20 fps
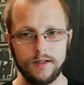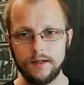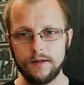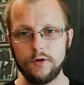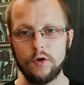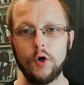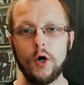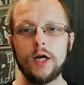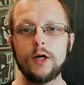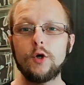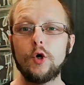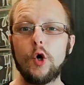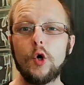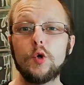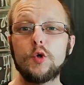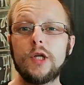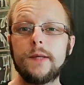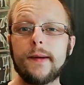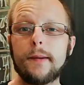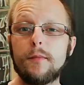O
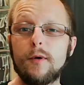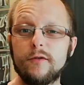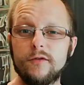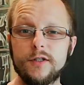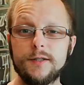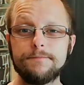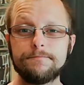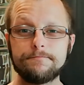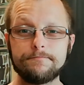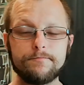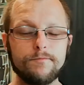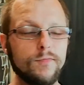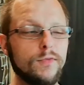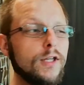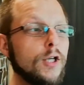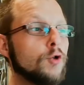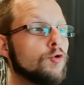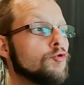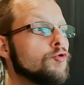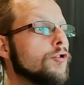alkoholu nie ma mowy,
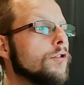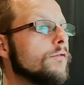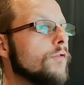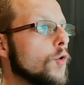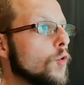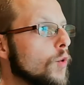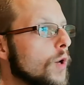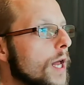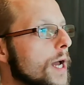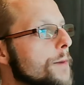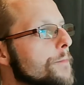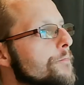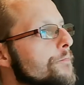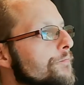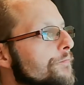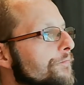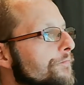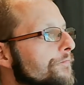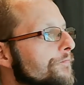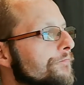nie czuć go w ogóle.
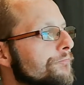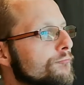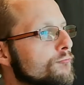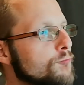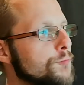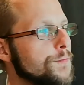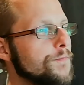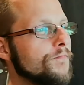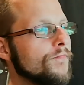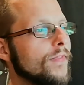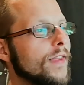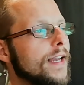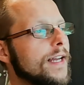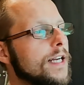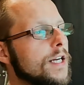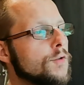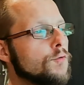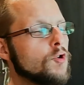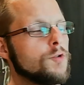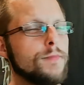
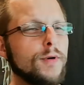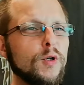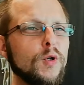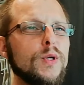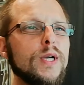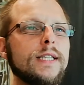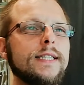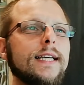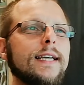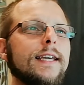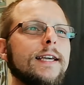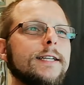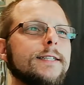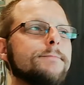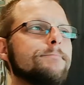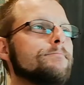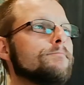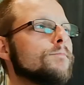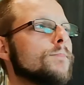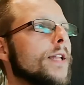To smakuje jak takie
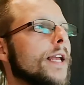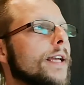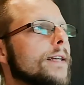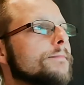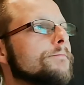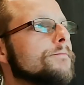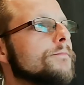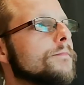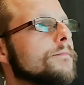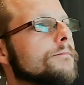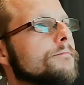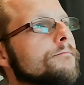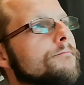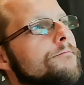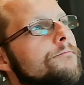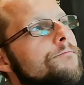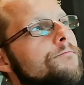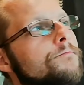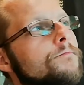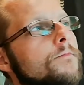mm,